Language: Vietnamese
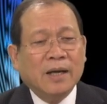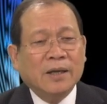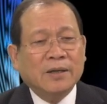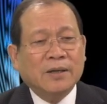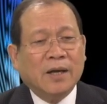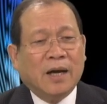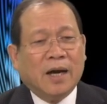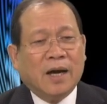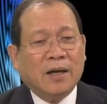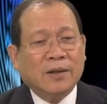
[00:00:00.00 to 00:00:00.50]

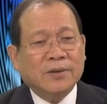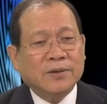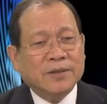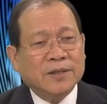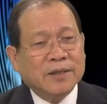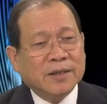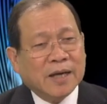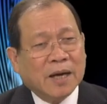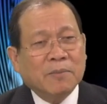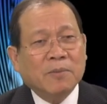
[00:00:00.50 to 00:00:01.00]
à, tôi
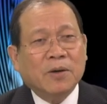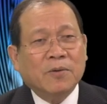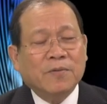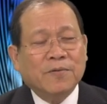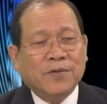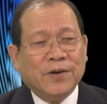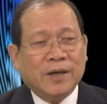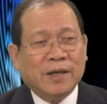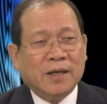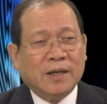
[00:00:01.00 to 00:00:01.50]
xin cảm ơn quý
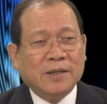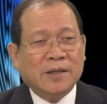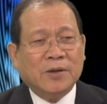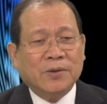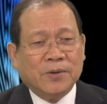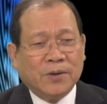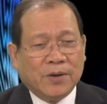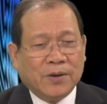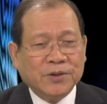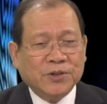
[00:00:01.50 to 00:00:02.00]
vị đã theo
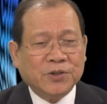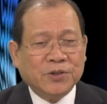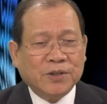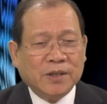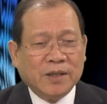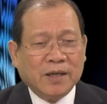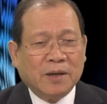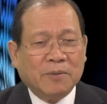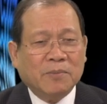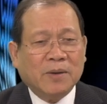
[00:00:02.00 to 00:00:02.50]
dõi chương
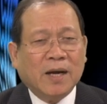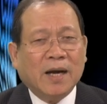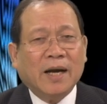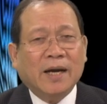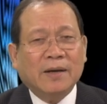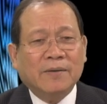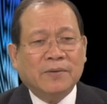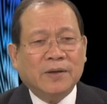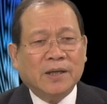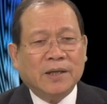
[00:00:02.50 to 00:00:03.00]
trình ngày hôm
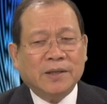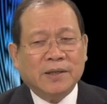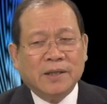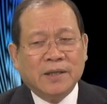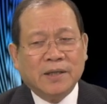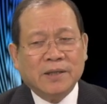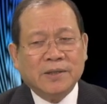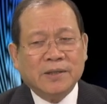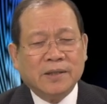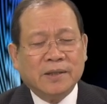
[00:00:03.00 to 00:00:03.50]
nay và lần
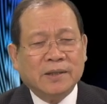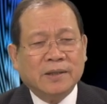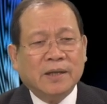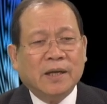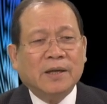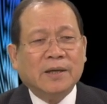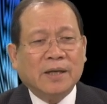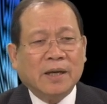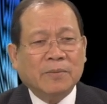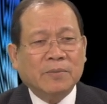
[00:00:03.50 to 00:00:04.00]
nữa xin
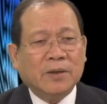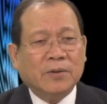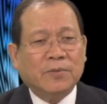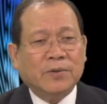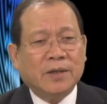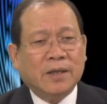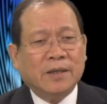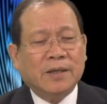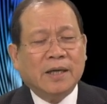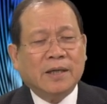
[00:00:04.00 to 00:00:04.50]
à, cảm ơn
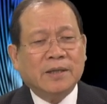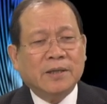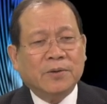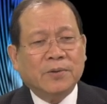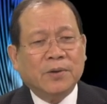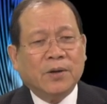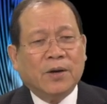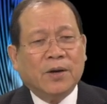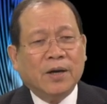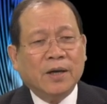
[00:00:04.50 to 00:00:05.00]
quý vị đã theo
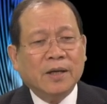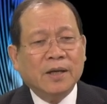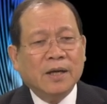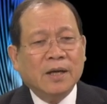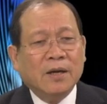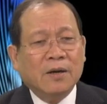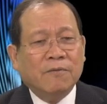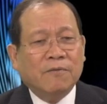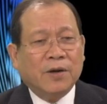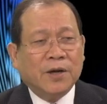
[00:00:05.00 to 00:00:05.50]
dõi
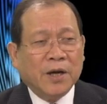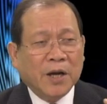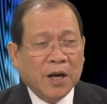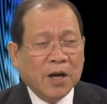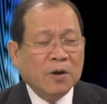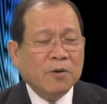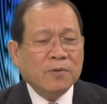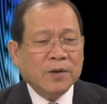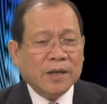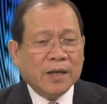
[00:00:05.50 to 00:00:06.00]
và
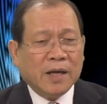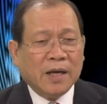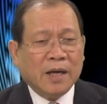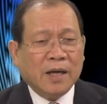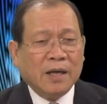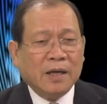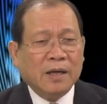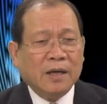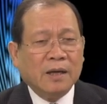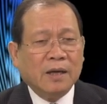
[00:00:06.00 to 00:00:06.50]
nếu quý
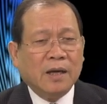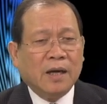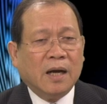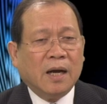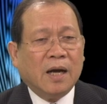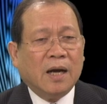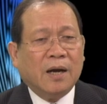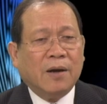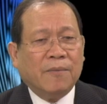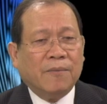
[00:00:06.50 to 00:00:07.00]
vị
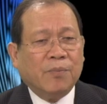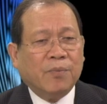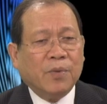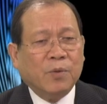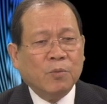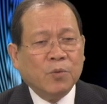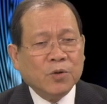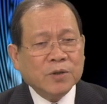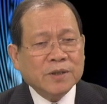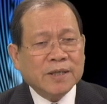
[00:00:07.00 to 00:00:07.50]
à,
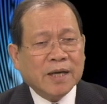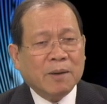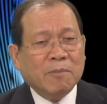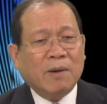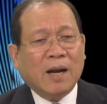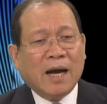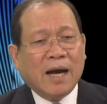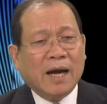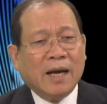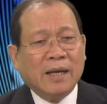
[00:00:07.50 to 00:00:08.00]
muốn xem
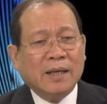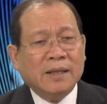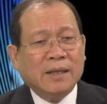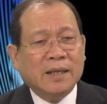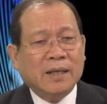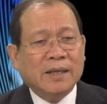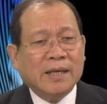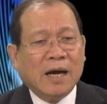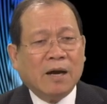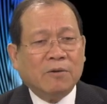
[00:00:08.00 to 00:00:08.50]
lại
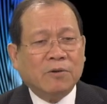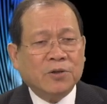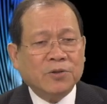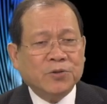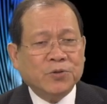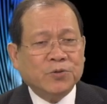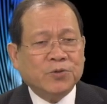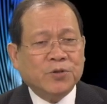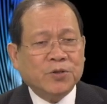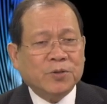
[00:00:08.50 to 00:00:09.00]
thì vào cái
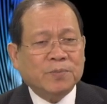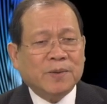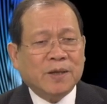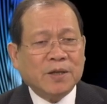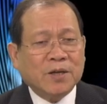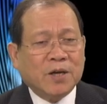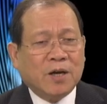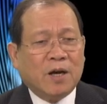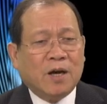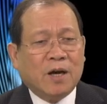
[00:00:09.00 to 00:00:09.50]

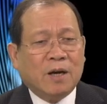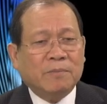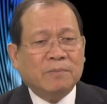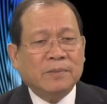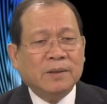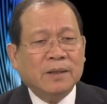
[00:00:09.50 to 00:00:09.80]
youtube.com